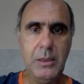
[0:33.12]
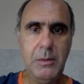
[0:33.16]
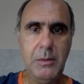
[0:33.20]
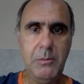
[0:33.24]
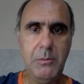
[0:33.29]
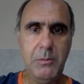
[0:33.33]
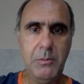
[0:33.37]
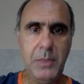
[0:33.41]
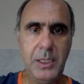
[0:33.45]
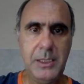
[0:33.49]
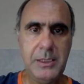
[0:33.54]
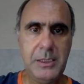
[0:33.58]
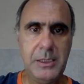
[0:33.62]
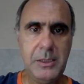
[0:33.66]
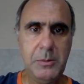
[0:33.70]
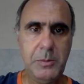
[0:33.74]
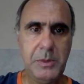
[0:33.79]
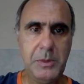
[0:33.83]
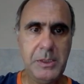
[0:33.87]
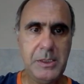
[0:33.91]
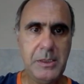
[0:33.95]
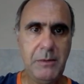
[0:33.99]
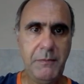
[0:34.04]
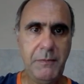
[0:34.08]
Mais
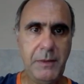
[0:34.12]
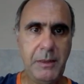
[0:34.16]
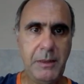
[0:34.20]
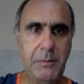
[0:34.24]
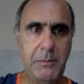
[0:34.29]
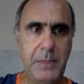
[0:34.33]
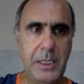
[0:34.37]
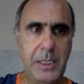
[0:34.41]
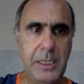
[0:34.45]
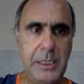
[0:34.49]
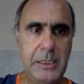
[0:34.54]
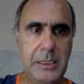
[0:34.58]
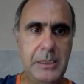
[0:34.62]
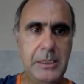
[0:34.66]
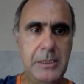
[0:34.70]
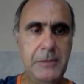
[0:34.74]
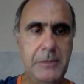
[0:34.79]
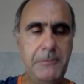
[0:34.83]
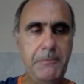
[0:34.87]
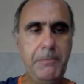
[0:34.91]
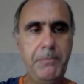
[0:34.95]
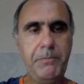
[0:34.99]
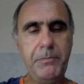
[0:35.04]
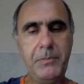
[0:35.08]
especificamente,
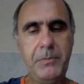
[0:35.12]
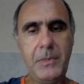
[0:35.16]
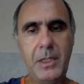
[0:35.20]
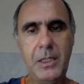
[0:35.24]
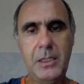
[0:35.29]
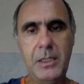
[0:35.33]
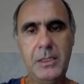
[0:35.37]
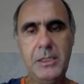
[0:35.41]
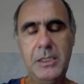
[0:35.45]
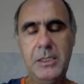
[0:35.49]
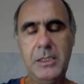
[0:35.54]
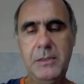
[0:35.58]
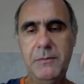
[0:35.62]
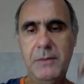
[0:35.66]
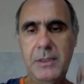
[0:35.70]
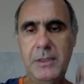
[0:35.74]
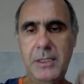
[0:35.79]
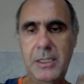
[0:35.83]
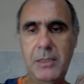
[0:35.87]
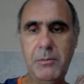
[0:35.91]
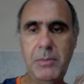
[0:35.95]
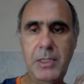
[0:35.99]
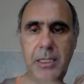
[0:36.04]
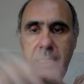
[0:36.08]
a gente vai
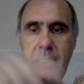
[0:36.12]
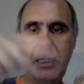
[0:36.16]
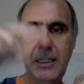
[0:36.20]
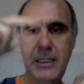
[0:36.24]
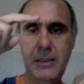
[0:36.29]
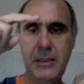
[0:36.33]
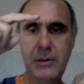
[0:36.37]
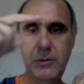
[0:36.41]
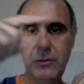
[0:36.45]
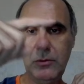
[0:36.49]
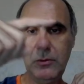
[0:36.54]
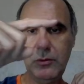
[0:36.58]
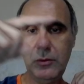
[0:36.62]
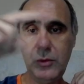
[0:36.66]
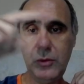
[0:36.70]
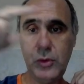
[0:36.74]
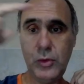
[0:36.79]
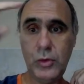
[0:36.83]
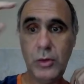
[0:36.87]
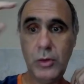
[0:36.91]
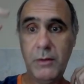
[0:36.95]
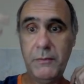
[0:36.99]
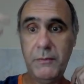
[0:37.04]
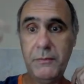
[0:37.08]
trabalhar com um
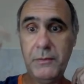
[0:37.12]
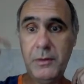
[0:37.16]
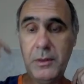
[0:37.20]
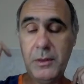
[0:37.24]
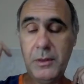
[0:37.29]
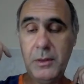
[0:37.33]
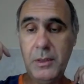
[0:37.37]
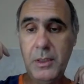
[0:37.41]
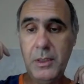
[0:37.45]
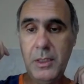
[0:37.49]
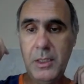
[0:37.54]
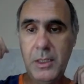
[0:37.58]
software